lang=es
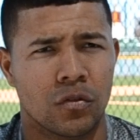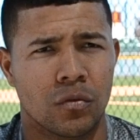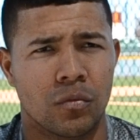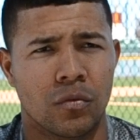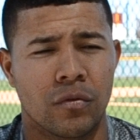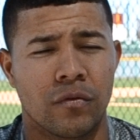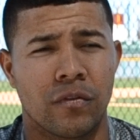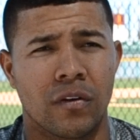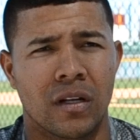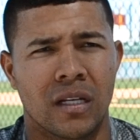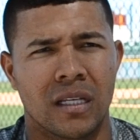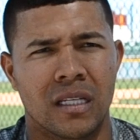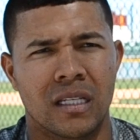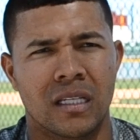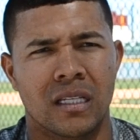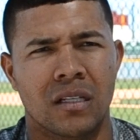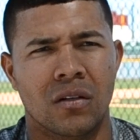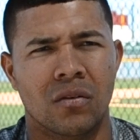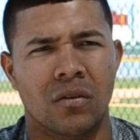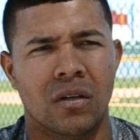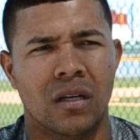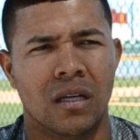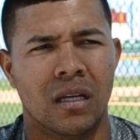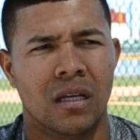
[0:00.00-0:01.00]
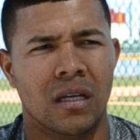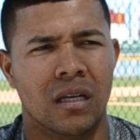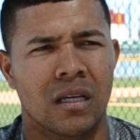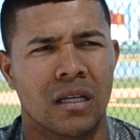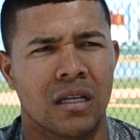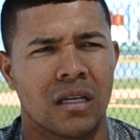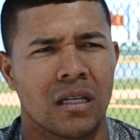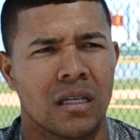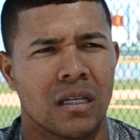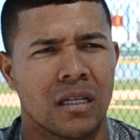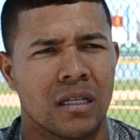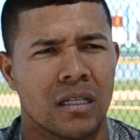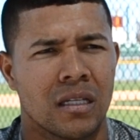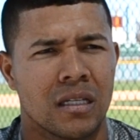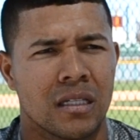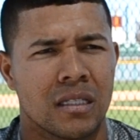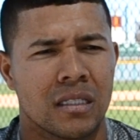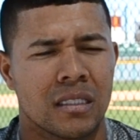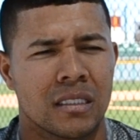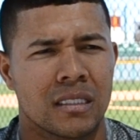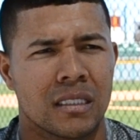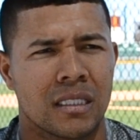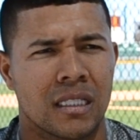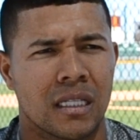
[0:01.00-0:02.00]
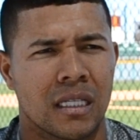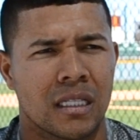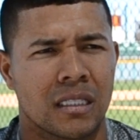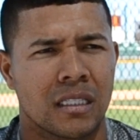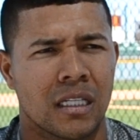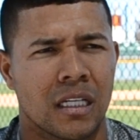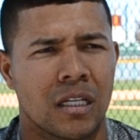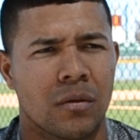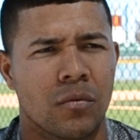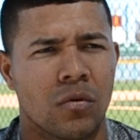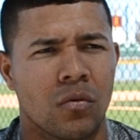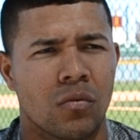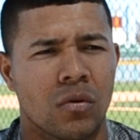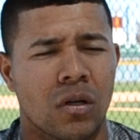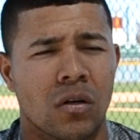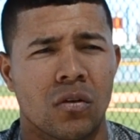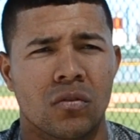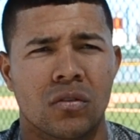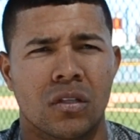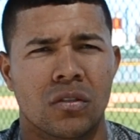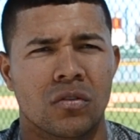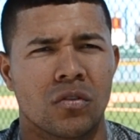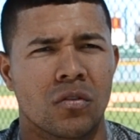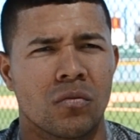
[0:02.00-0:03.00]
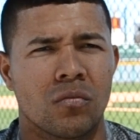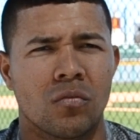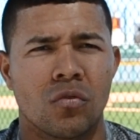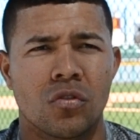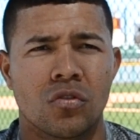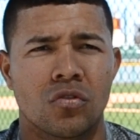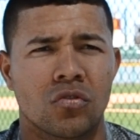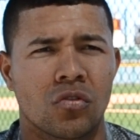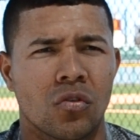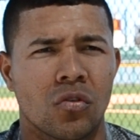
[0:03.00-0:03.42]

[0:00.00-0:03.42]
Estoy muy feliz, creo que tenemos una rotación muy